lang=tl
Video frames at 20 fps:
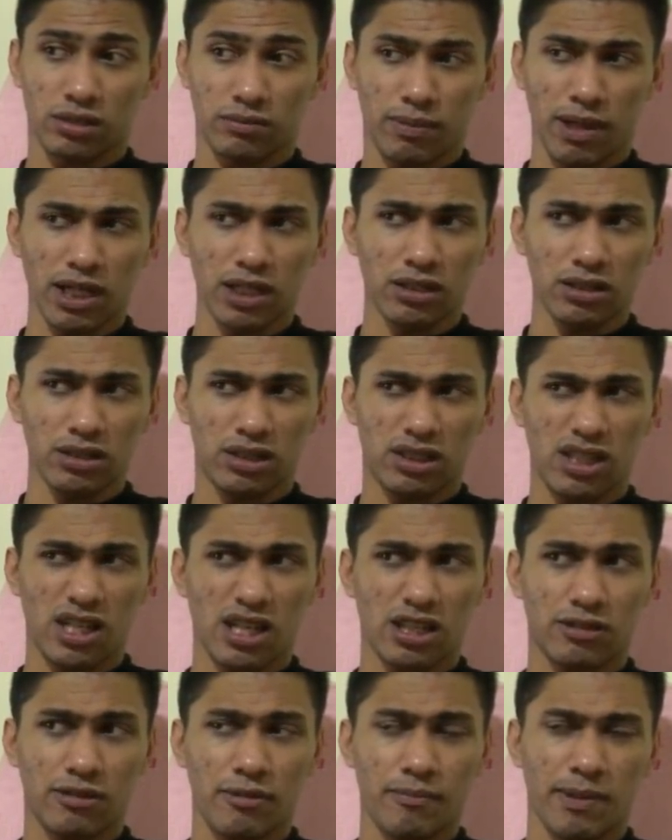parang si
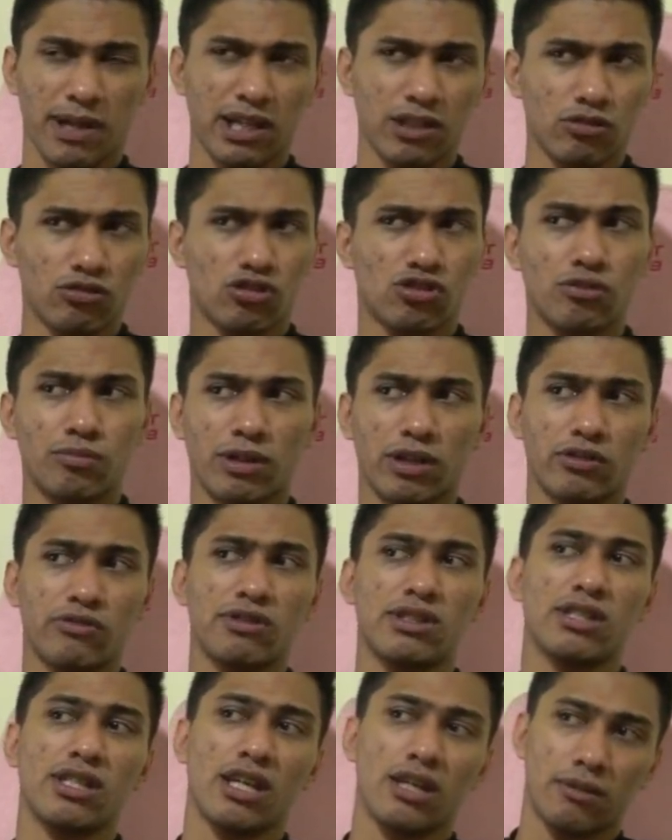Next parang gusto
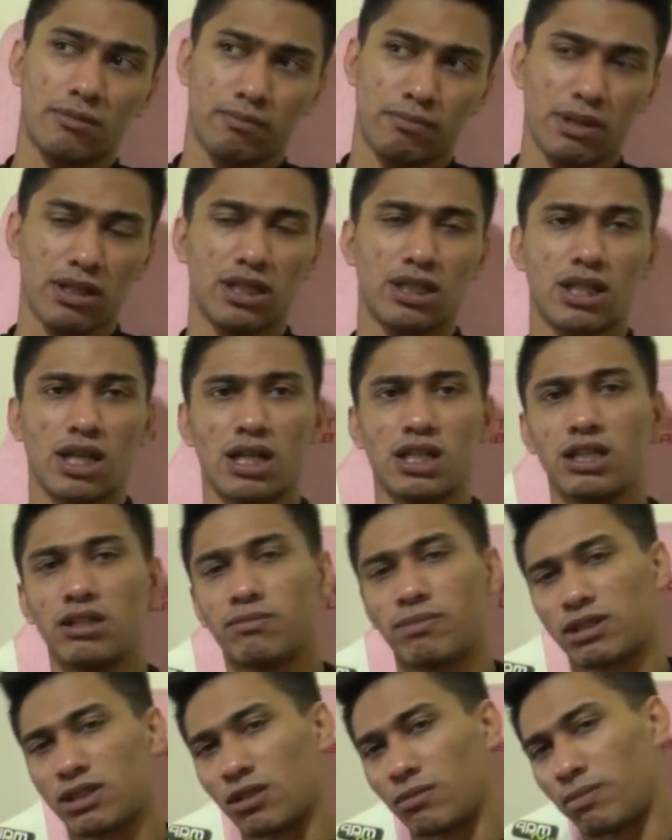mag-reset
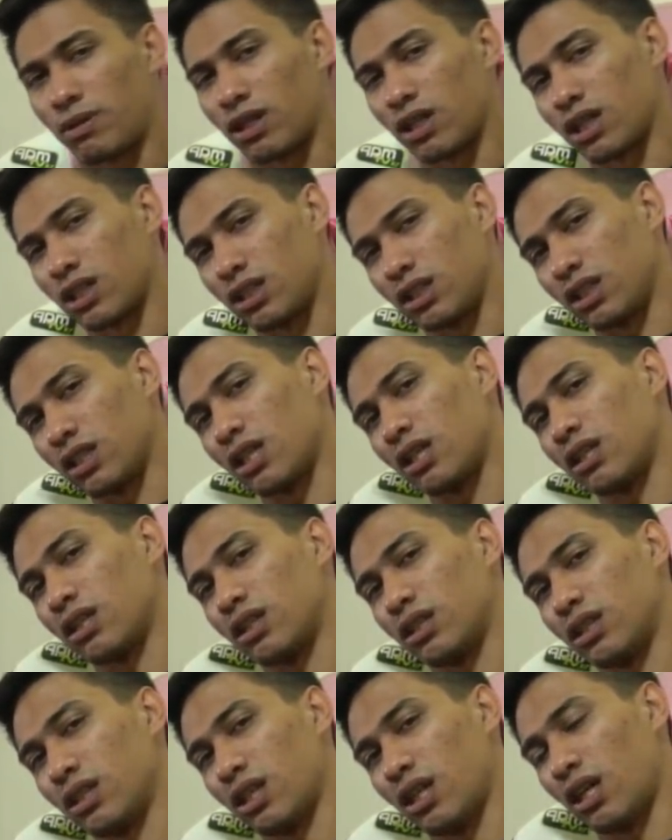pagkalipat sa Pangasinan.
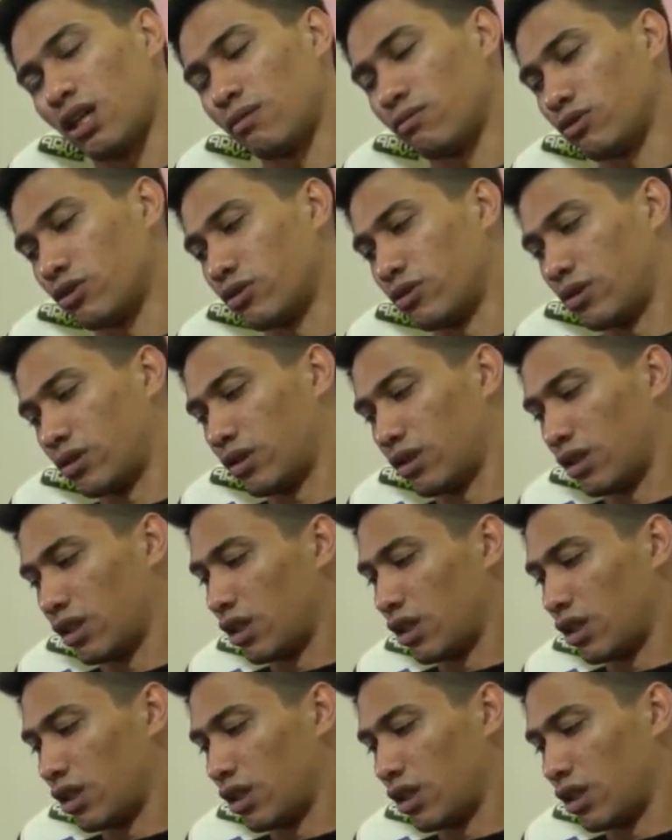Alam niyo yun.